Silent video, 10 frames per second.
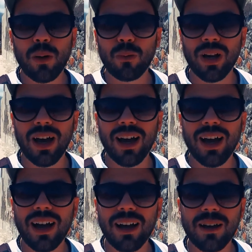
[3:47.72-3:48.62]

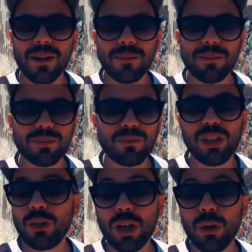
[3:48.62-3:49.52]
una, eh,
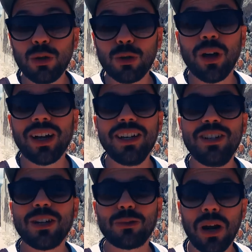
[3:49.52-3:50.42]
fino a che non si sono
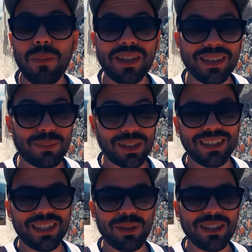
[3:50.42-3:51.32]
presi naturalmente
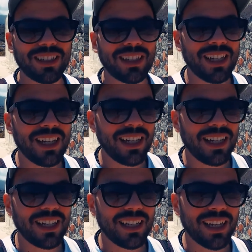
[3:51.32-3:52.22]
praticamente.
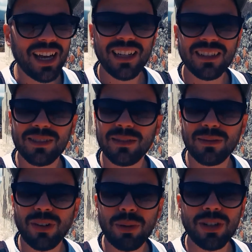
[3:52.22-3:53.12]
Eh, eh,
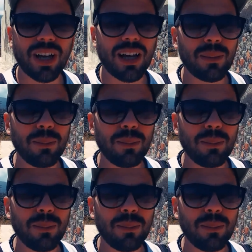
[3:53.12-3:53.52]
fa pensare,